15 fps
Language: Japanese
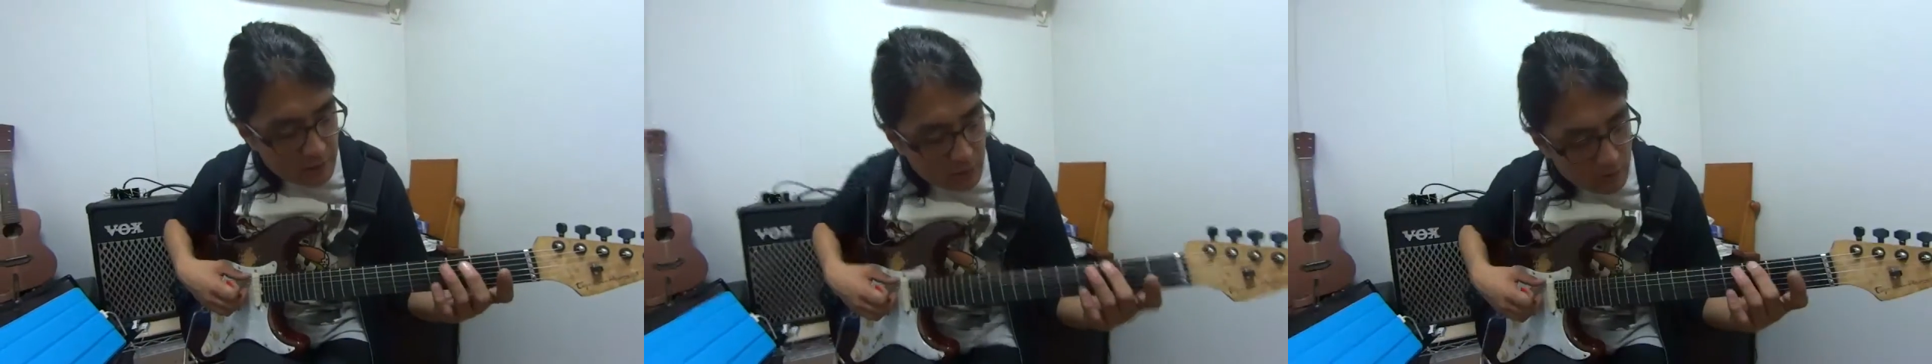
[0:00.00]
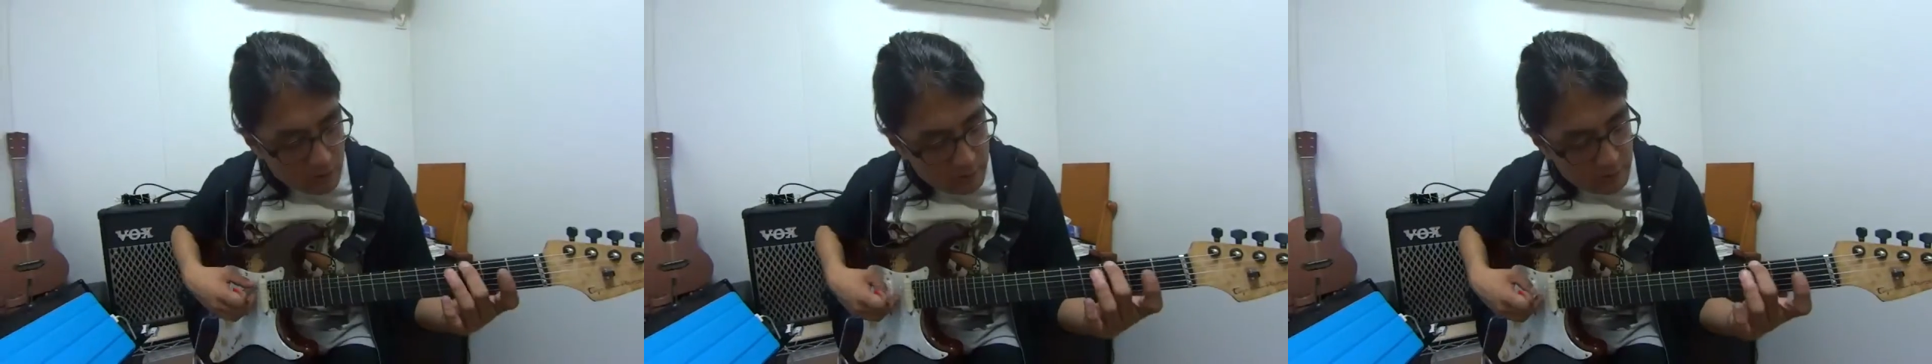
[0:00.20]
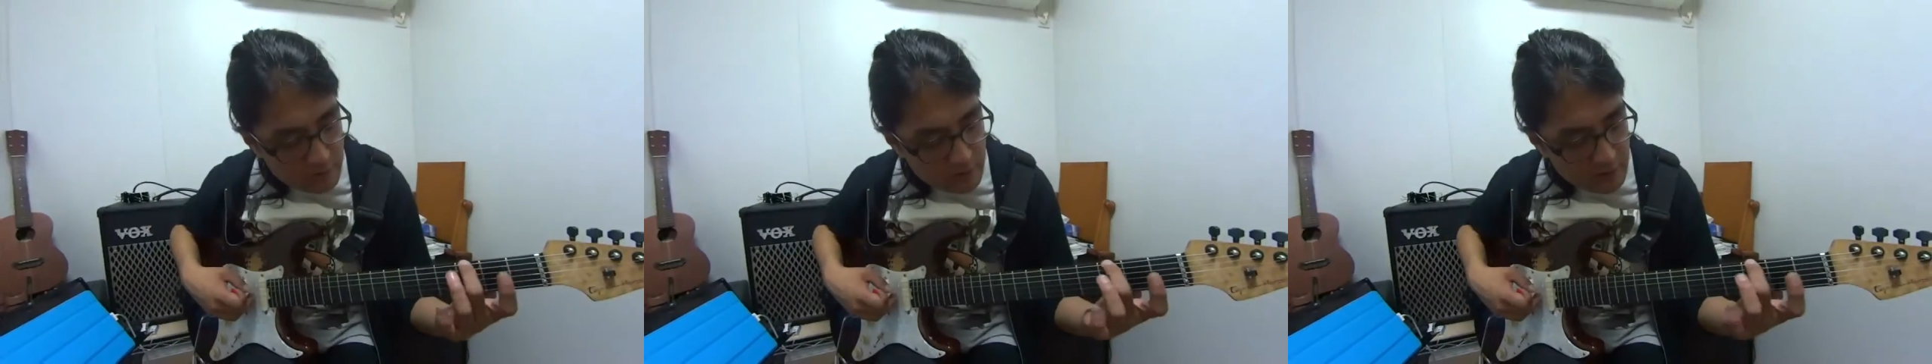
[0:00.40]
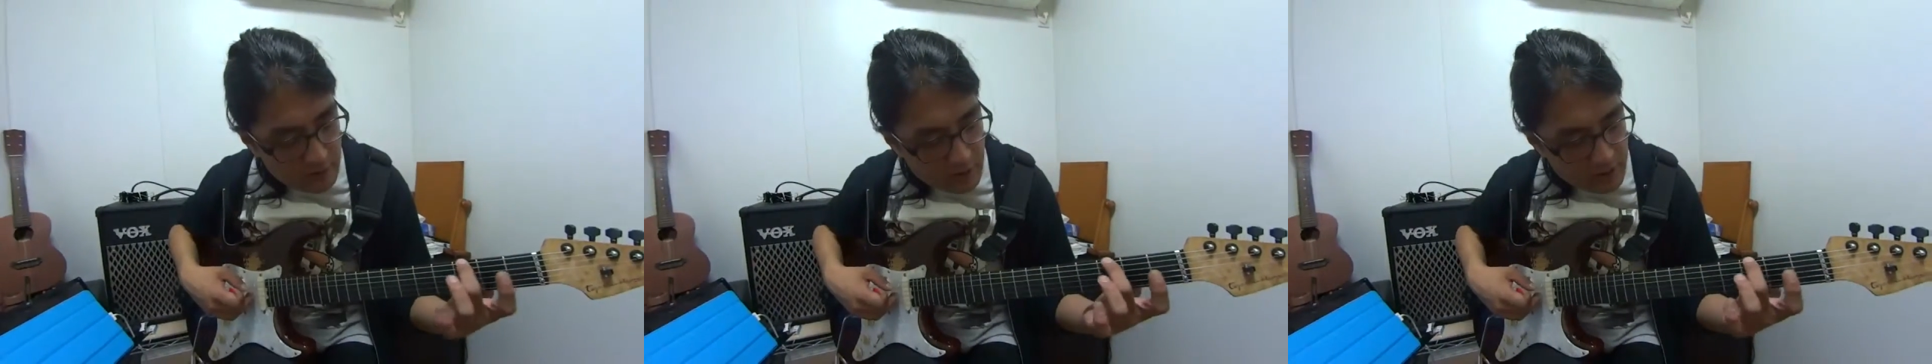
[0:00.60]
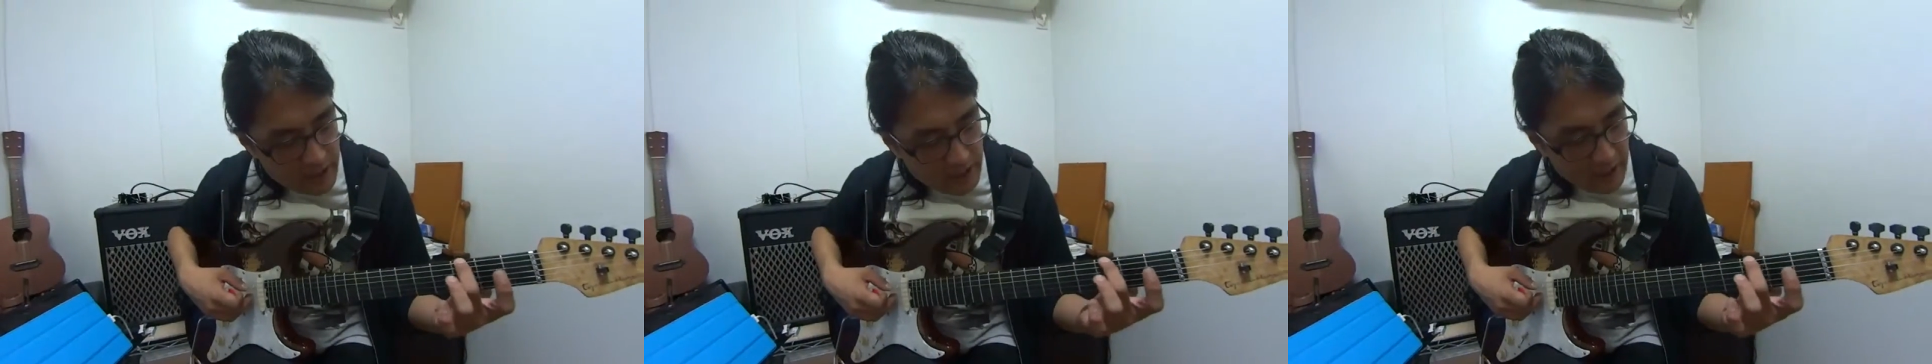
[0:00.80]
この、
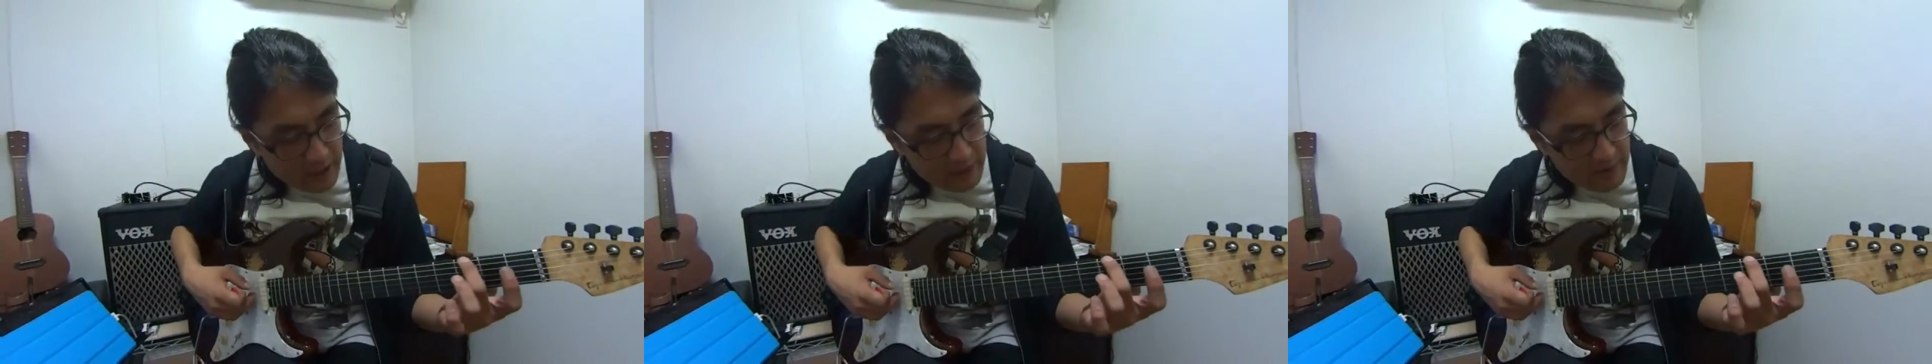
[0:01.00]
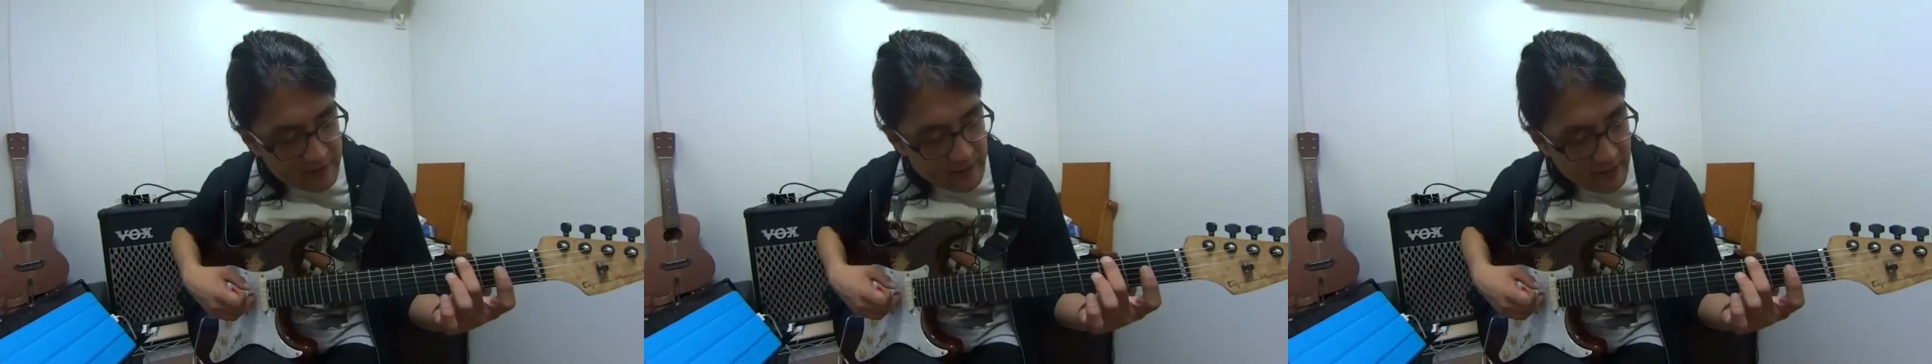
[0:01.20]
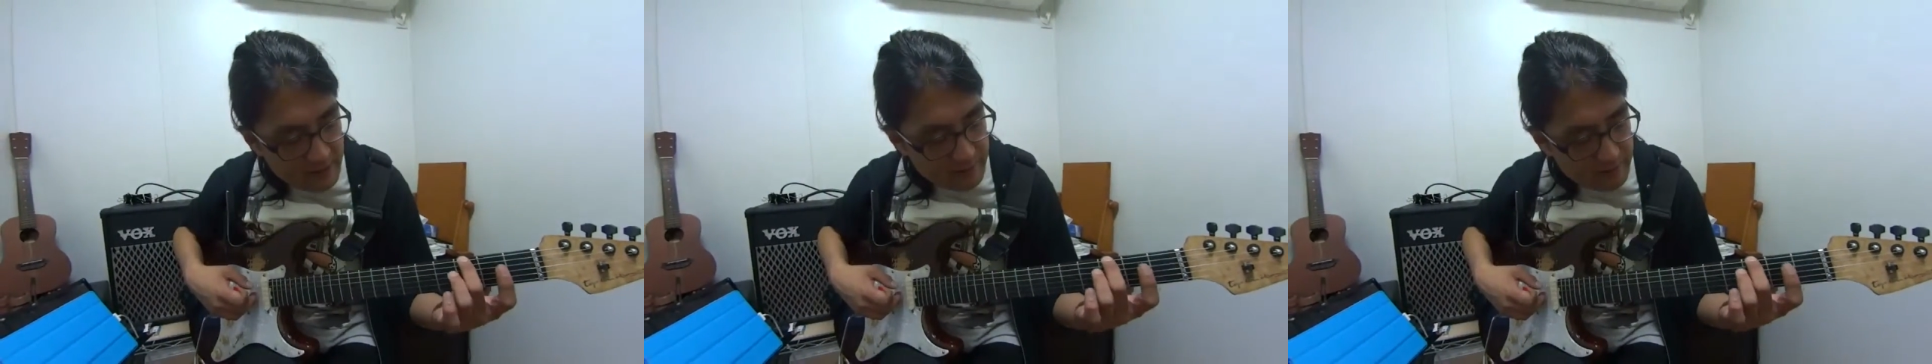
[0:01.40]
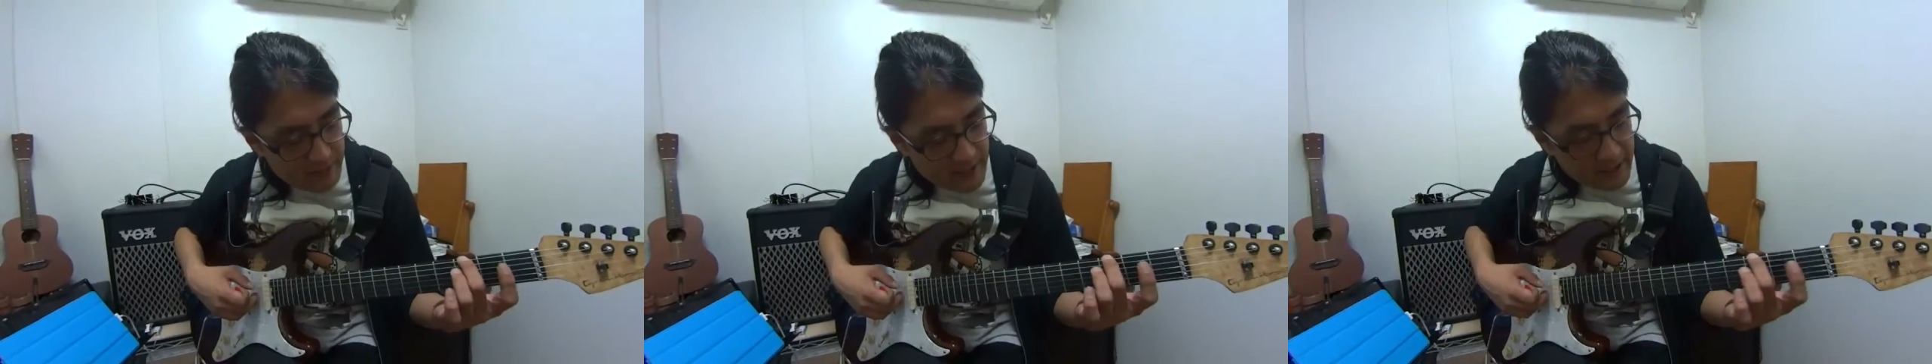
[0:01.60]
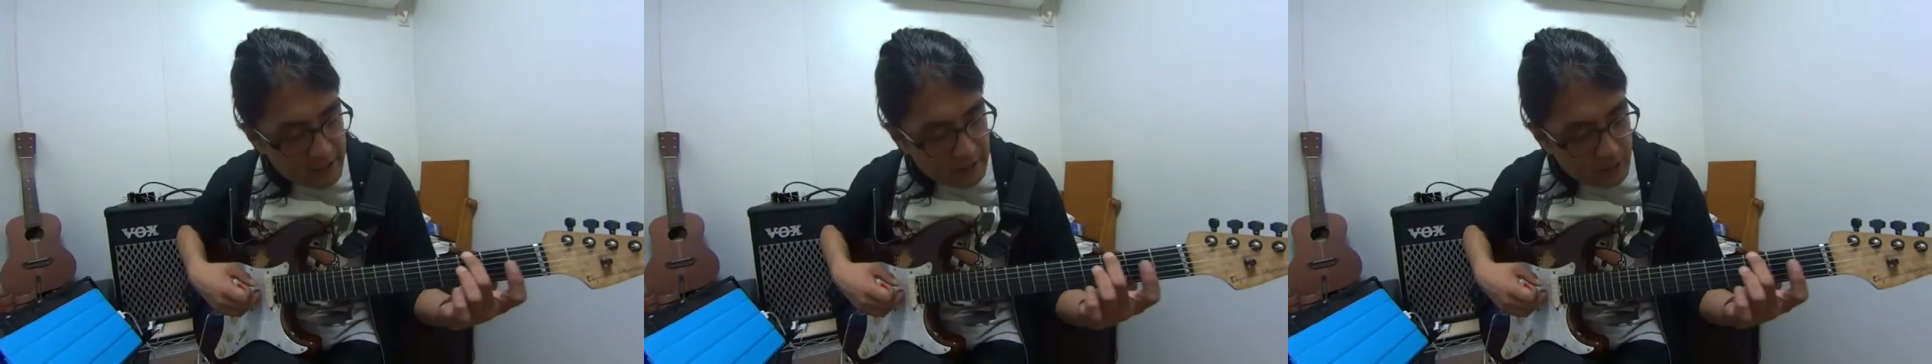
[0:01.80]
中指3
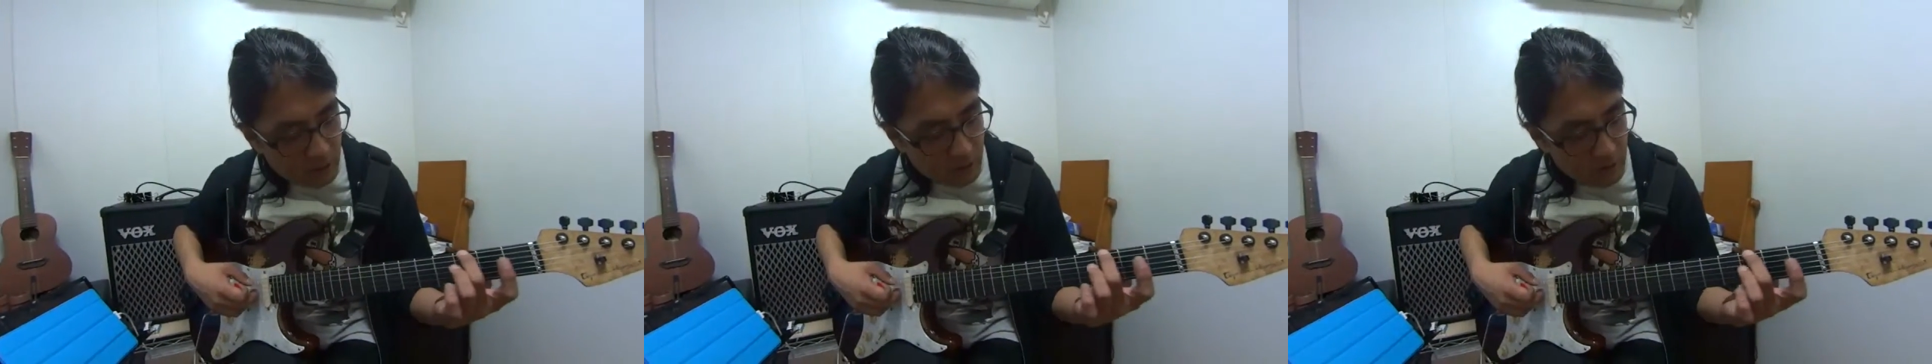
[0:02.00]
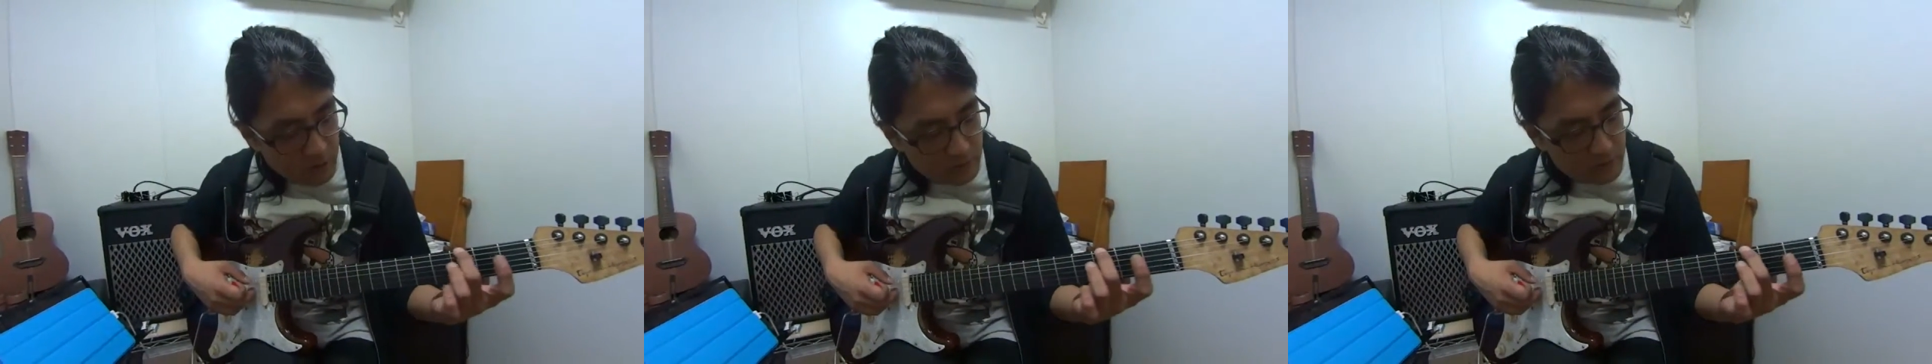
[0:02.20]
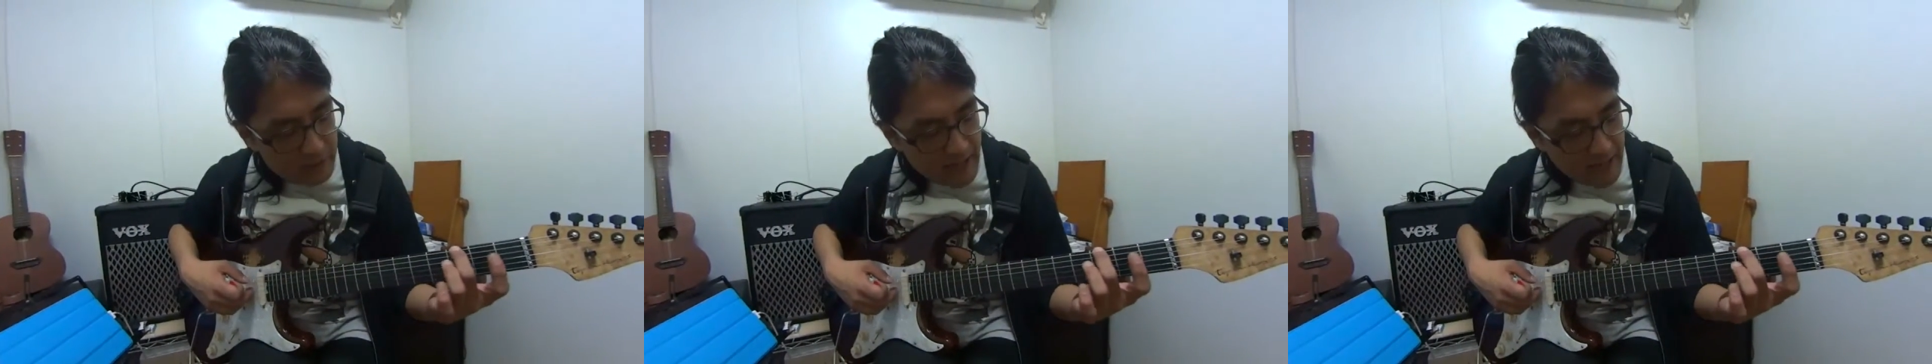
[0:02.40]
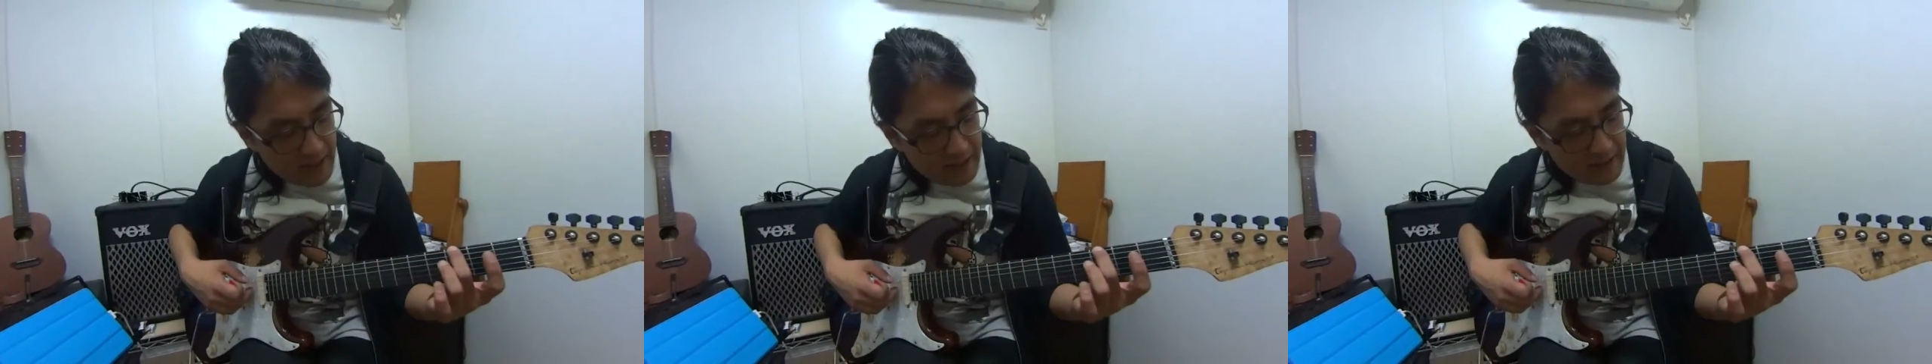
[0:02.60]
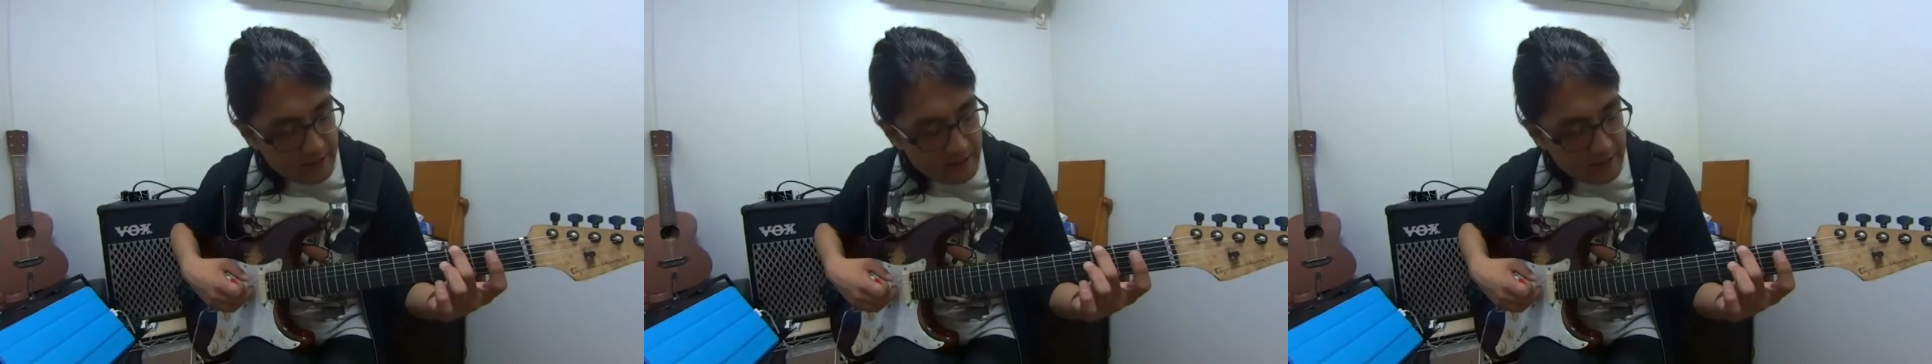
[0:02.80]
フレット、6弦。